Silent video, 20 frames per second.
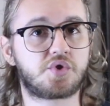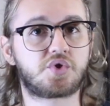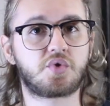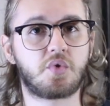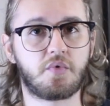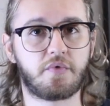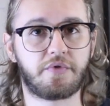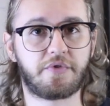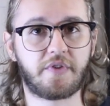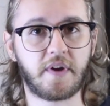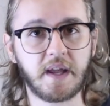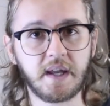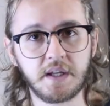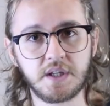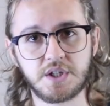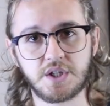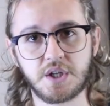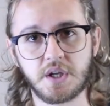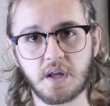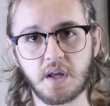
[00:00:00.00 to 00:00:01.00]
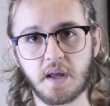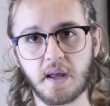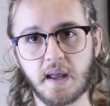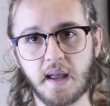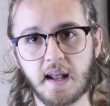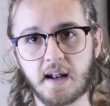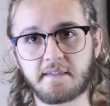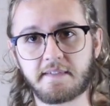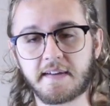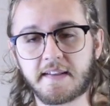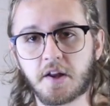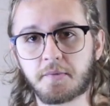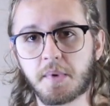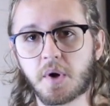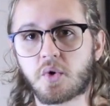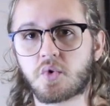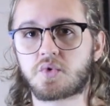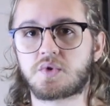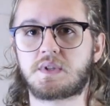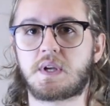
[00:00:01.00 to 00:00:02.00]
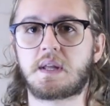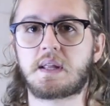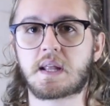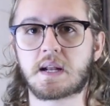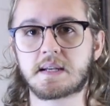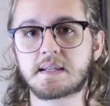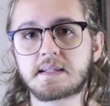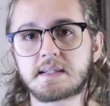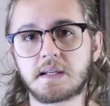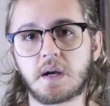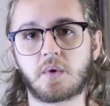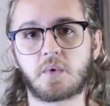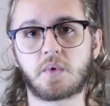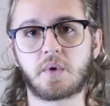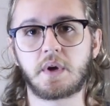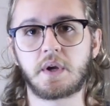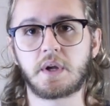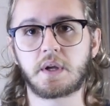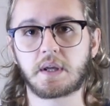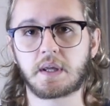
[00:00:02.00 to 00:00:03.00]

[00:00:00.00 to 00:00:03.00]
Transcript: solvente, ela vai ter uma concentração,